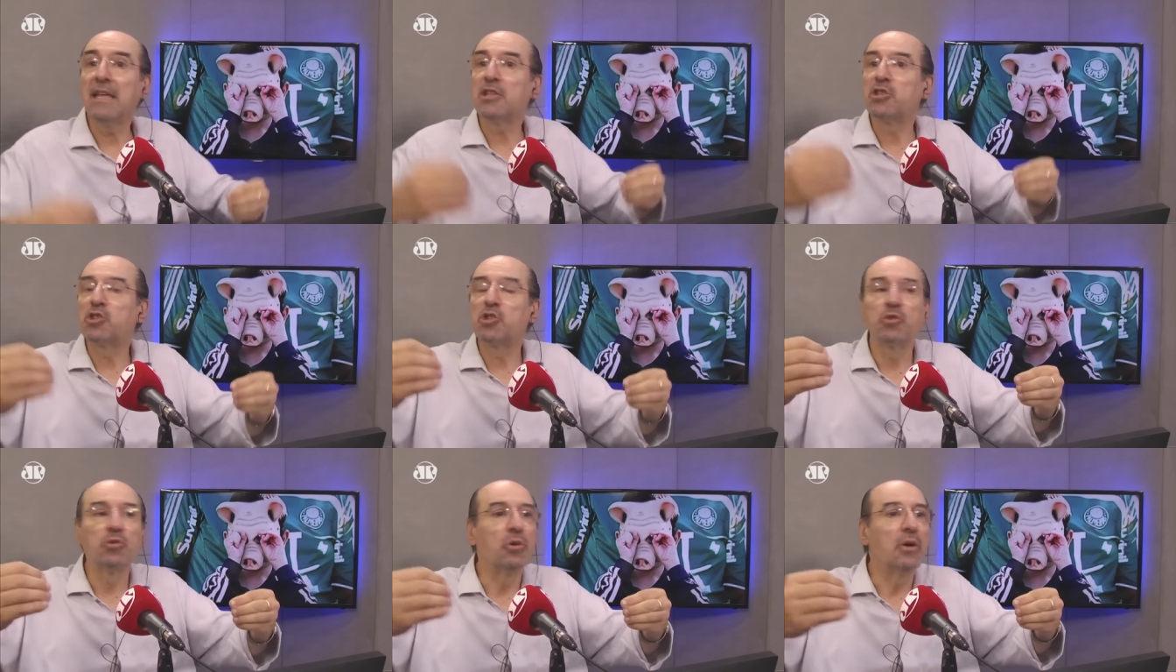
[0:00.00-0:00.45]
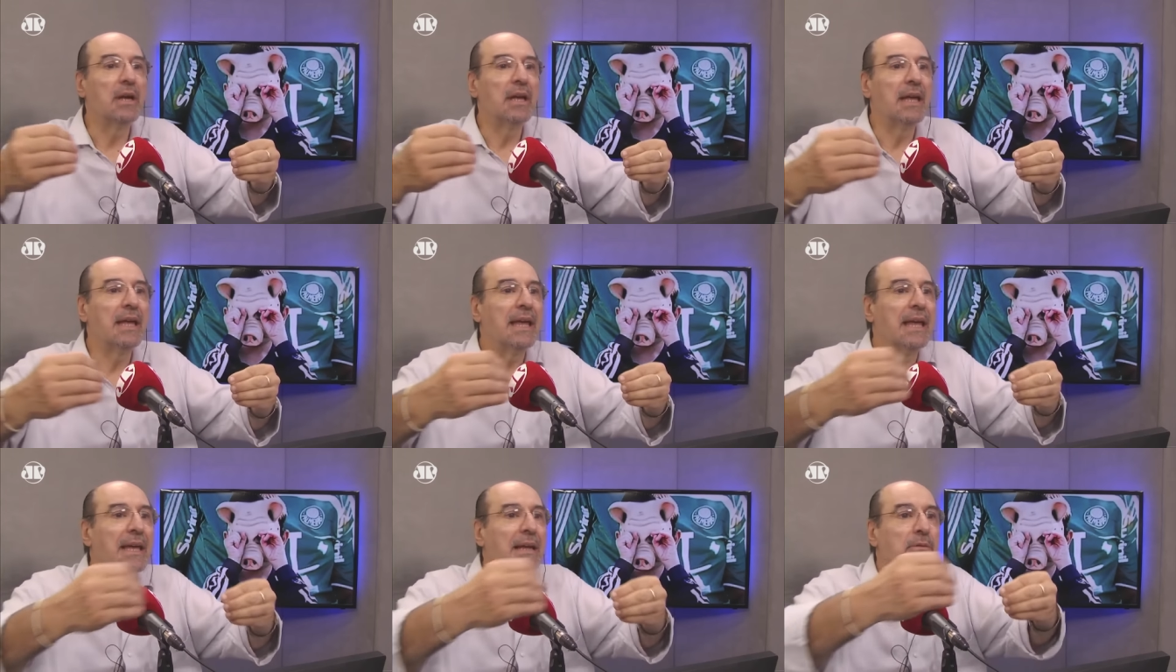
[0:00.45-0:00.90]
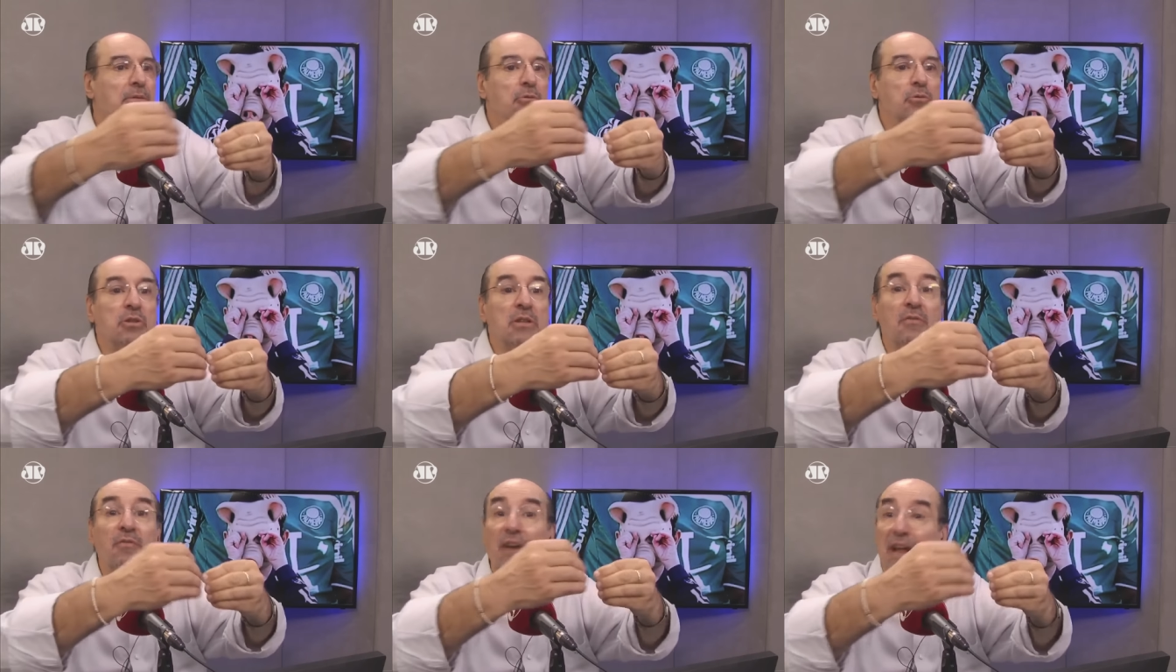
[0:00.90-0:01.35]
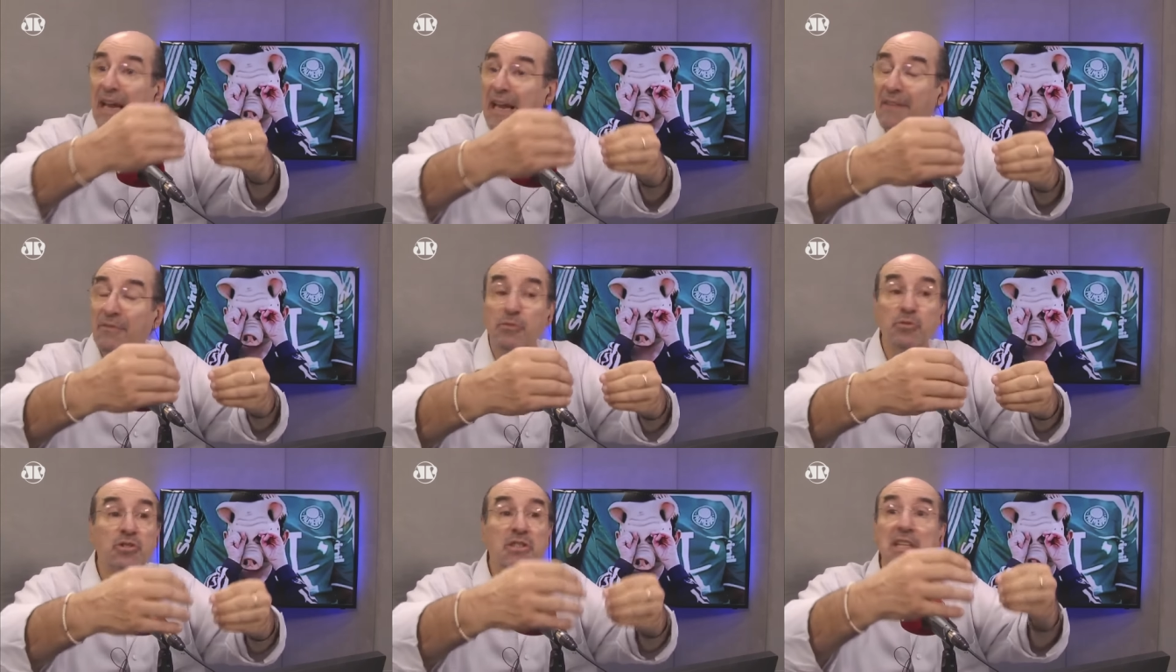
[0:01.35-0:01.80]
Isso era é o que
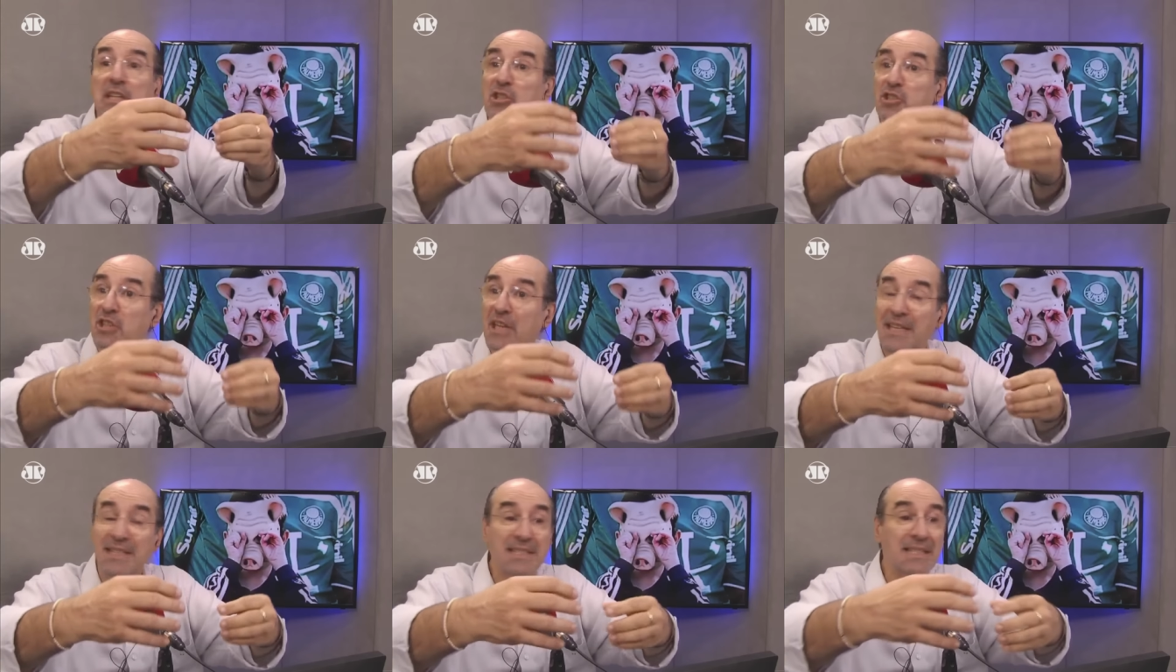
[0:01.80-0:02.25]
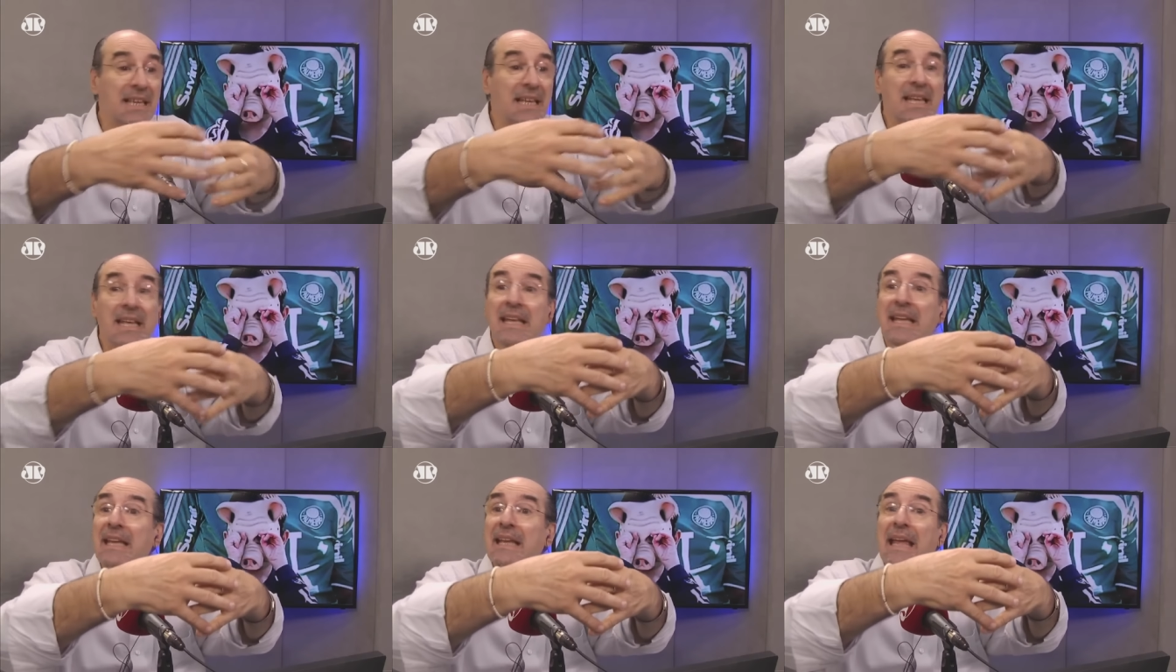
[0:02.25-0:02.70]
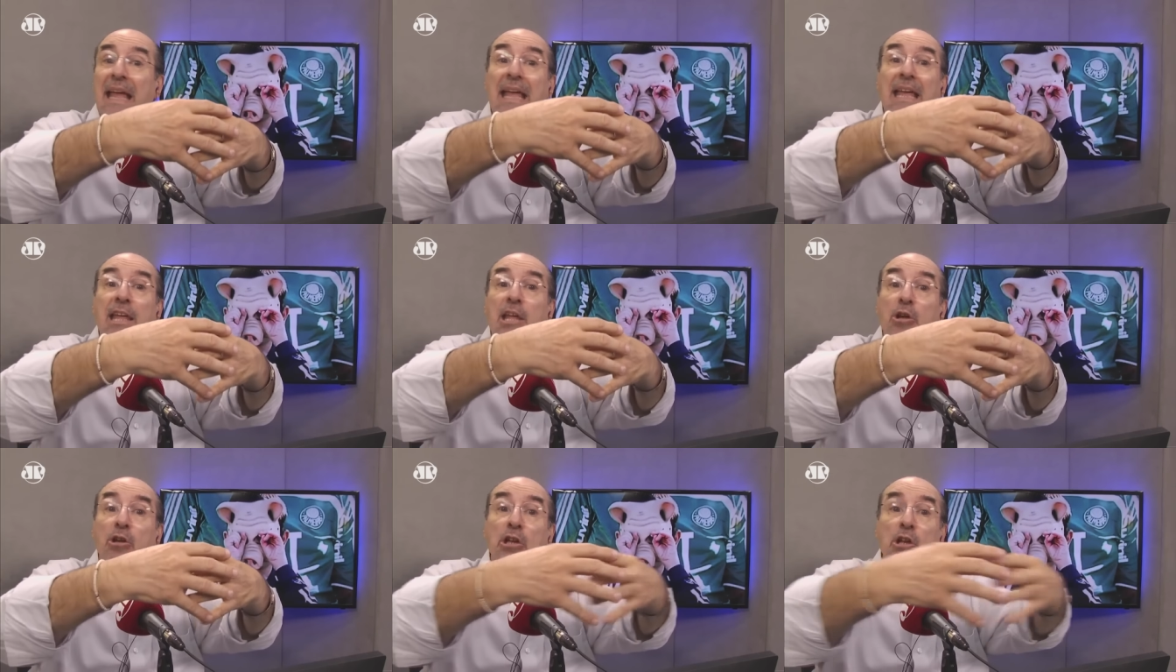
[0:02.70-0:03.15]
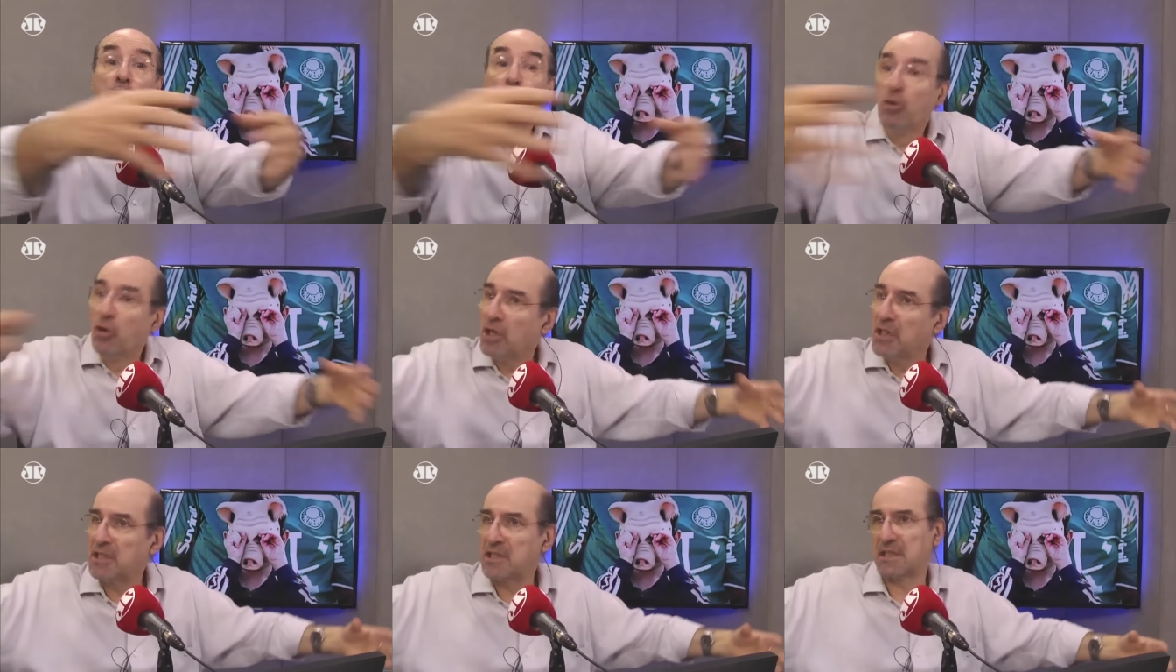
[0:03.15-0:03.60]
falavam os dirigentes em
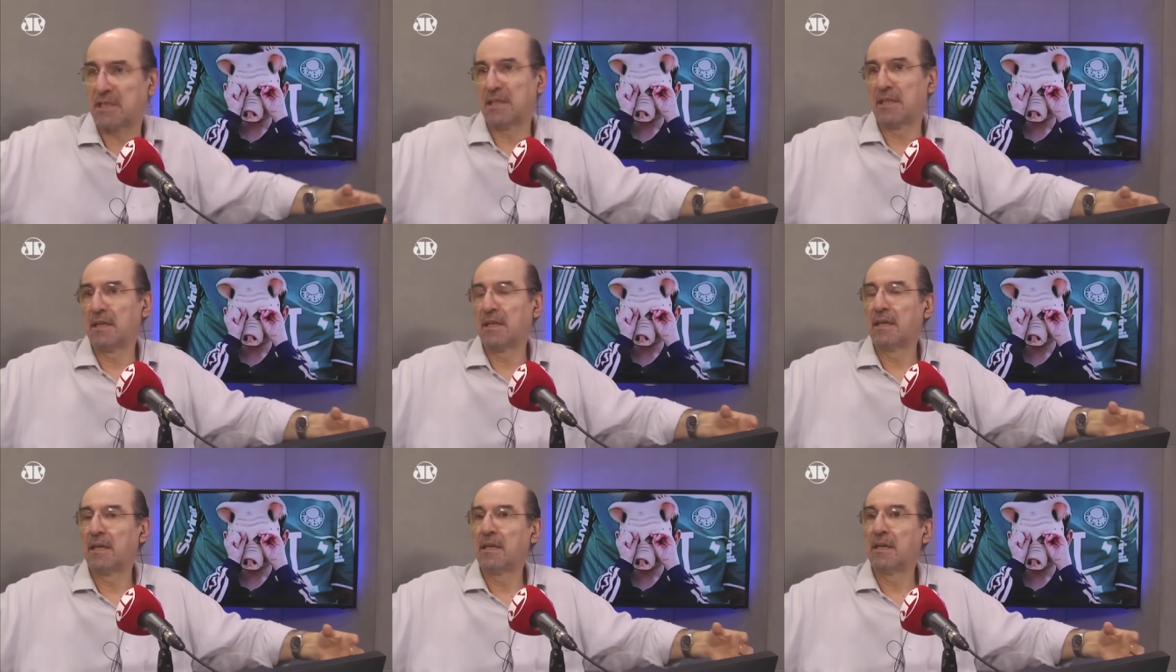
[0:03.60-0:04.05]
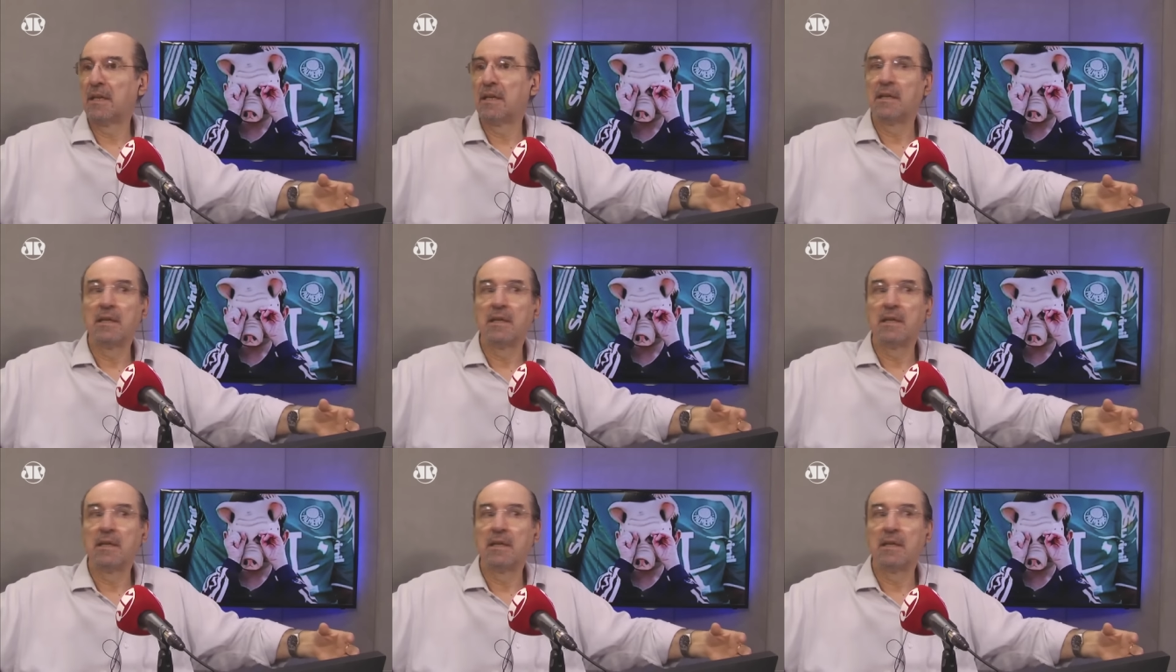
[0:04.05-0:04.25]
reuniões